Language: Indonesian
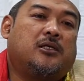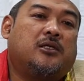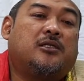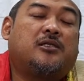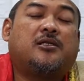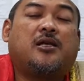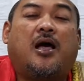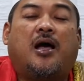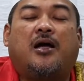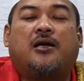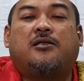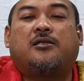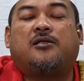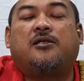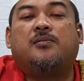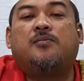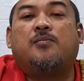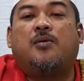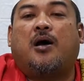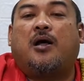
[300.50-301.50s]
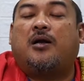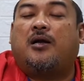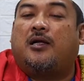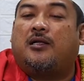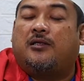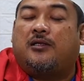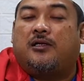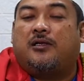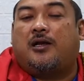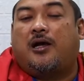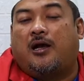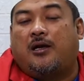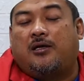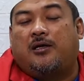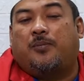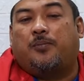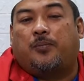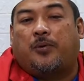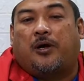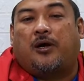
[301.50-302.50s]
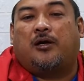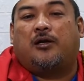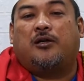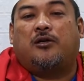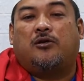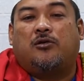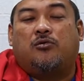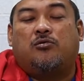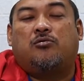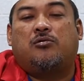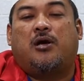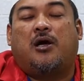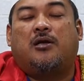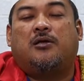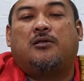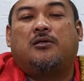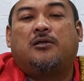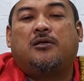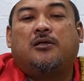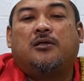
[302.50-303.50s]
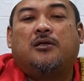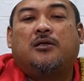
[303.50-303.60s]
di saat dimana tidak ada perlindungan